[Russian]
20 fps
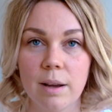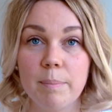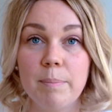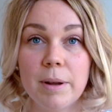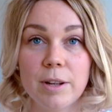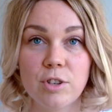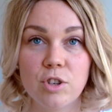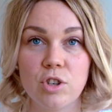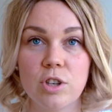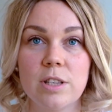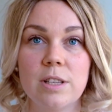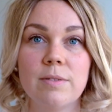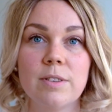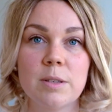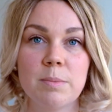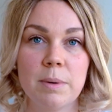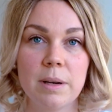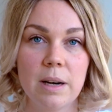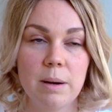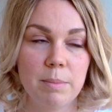опять же, если вы
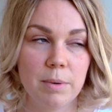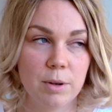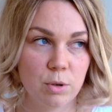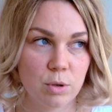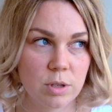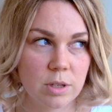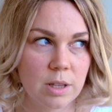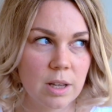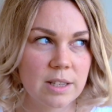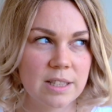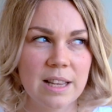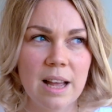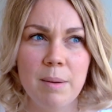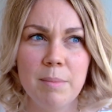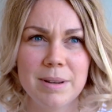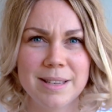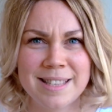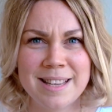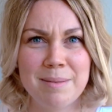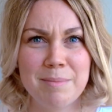смотрели мое
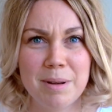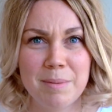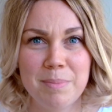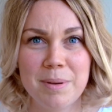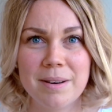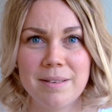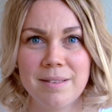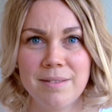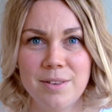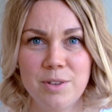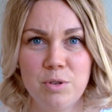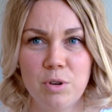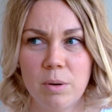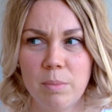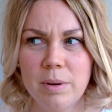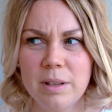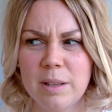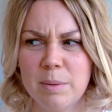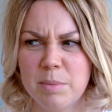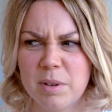самое-самое первое видео
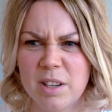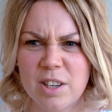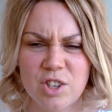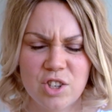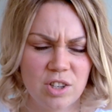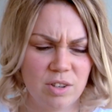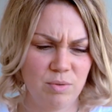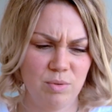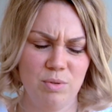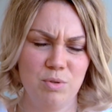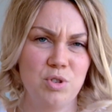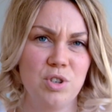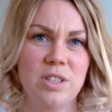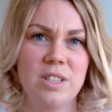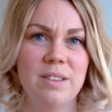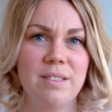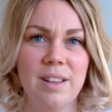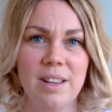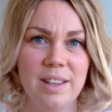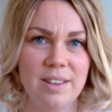об этом, мне кажется, уже
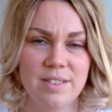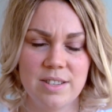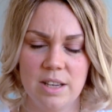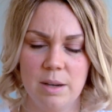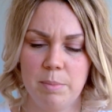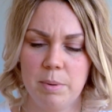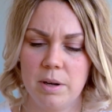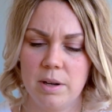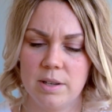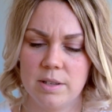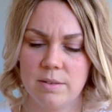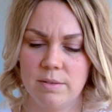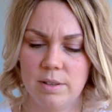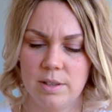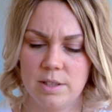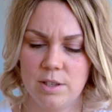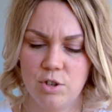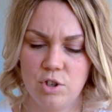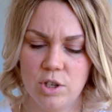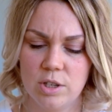эти лаки все я показывала,
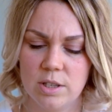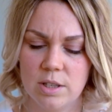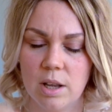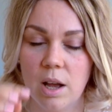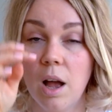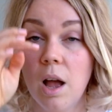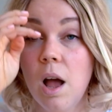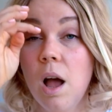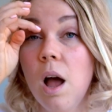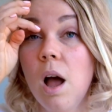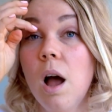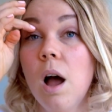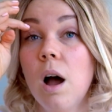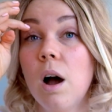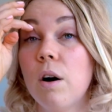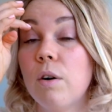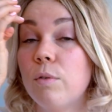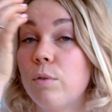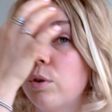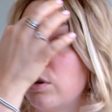если честно.
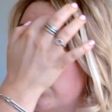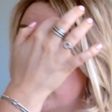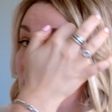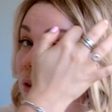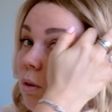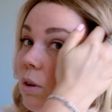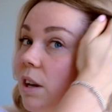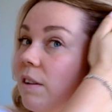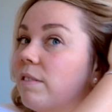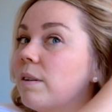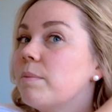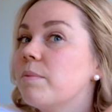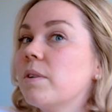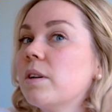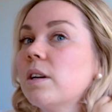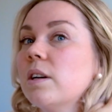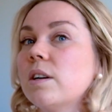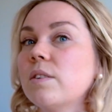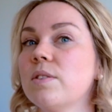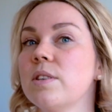Вот, но я вам
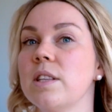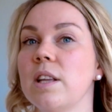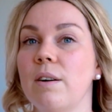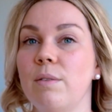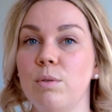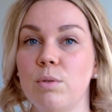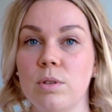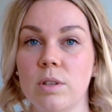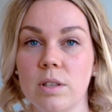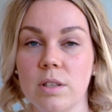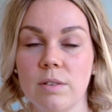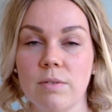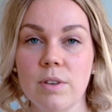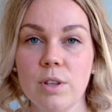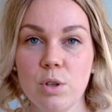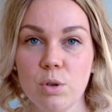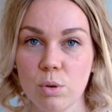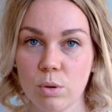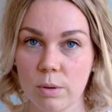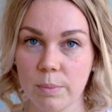э, вставлю здесь
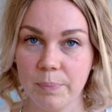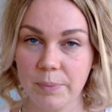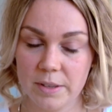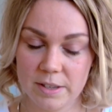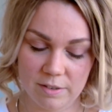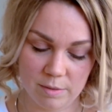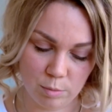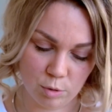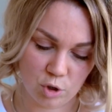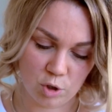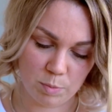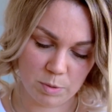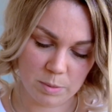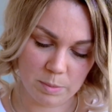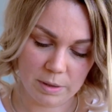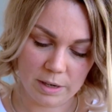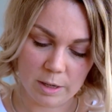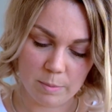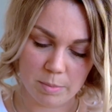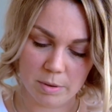видео, где вы можете
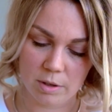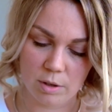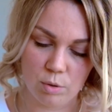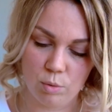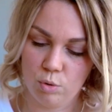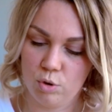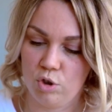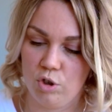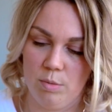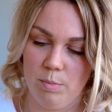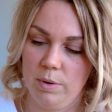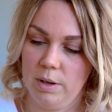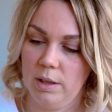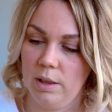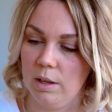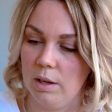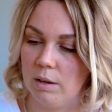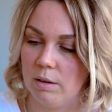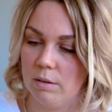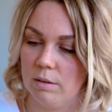посмотреть предыдущие мои
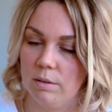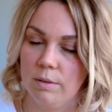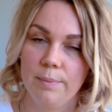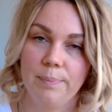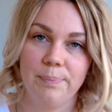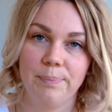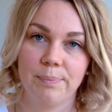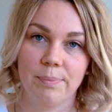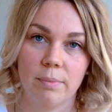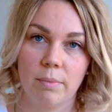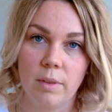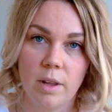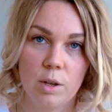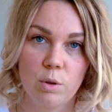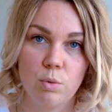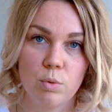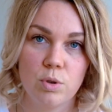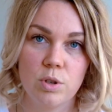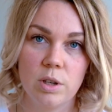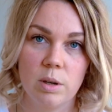лайки э, на
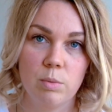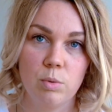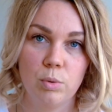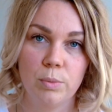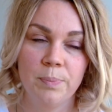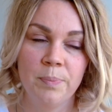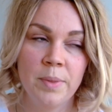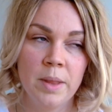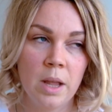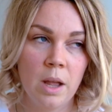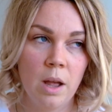эту тему